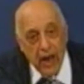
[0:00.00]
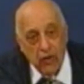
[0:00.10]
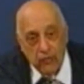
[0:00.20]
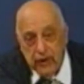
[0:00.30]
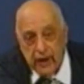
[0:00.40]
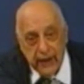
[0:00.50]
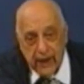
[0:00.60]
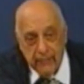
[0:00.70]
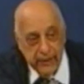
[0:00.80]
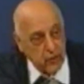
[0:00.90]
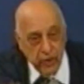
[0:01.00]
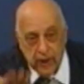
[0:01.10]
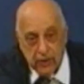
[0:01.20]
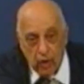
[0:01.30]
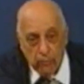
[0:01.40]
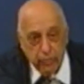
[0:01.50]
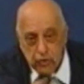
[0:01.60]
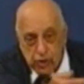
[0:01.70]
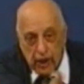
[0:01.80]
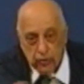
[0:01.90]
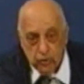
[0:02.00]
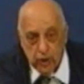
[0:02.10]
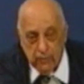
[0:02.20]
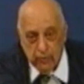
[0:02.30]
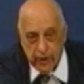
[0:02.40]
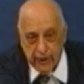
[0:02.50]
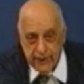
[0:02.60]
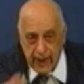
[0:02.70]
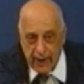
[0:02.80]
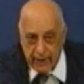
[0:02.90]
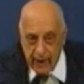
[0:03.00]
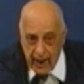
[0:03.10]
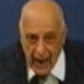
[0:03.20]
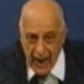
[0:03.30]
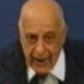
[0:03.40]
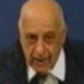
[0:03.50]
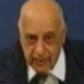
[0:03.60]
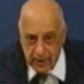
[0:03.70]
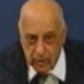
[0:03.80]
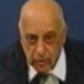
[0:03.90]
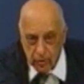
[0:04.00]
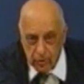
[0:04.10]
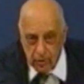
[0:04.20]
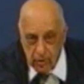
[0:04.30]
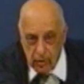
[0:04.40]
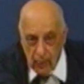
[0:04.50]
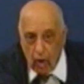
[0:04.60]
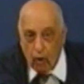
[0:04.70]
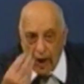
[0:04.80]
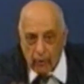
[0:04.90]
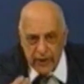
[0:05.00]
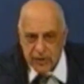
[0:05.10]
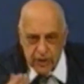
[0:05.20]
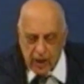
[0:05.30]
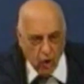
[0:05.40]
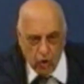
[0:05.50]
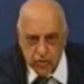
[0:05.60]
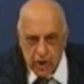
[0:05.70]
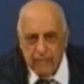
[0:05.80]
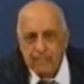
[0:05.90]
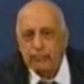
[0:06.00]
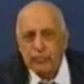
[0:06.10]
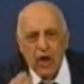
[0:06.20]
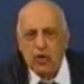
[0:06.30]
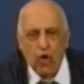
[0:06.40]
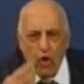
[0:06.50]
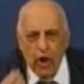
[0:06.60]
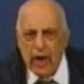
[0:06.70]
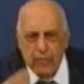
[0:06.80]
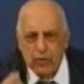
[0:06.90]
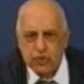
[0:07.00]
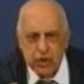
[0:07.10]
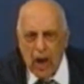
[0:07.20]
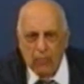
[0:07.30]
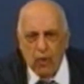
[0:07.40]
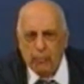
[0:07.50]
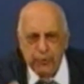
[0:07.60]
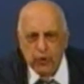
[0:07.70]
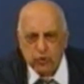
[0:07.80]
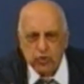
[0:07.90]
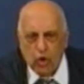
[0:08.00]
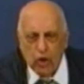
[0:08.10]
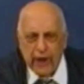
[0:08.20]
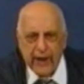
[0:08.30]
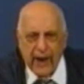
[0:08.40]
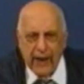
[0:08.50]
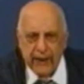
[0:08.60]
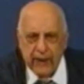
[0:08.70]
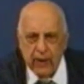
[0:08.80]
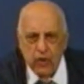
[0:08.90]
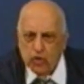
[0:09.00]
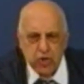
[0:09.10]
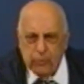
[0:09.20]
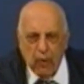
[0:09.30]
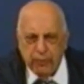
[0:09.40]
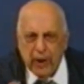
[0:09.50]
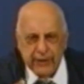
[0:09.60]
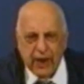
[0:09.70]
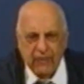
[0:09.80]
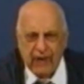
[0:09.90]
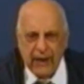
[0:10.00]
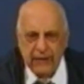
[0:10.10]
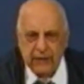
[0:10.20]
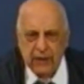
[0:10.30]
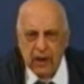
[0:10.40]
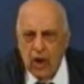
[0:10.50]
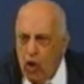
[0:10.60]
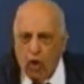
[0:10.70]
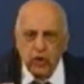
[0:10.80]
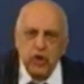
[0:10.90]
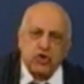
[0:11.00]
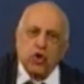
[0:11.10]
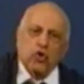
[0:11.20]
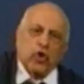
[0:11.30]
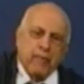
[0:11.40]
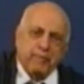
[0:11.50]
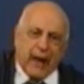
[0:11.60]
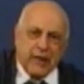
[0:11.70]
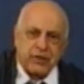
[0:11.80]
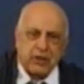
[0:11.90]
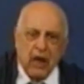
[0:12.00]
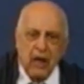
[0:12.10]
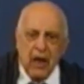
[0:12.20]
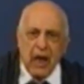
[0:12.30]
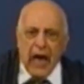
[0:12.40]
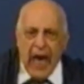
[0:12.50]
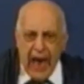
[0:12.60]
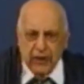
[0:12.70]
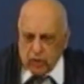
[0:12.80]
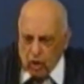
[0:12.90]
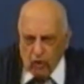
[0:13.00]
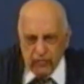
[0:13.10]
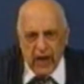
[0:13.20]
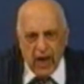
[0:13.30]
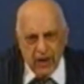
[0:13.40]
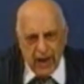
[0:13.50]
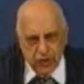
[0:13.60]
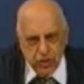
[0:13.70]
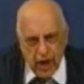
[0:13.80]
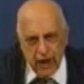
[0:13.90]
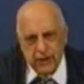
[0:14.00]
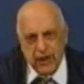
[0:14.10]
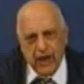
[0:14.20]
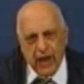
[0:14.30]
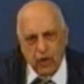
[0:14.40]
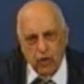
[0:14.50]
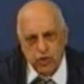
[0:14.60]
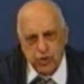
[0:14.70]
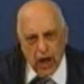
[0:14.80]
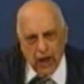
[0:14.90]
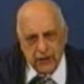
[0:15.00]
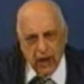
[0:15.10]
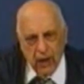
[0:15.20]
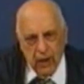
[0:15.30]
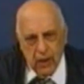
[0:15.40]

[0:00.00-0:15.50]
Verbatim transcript: allora di che ne hai capito niente, l'ho bocciato, te ne puoi andare, hai capito? Ora queste cose non le possiamo più tollerare, non si può più andare avanti. Ogni giorno che passa e trovi la, la gente che è angosciata,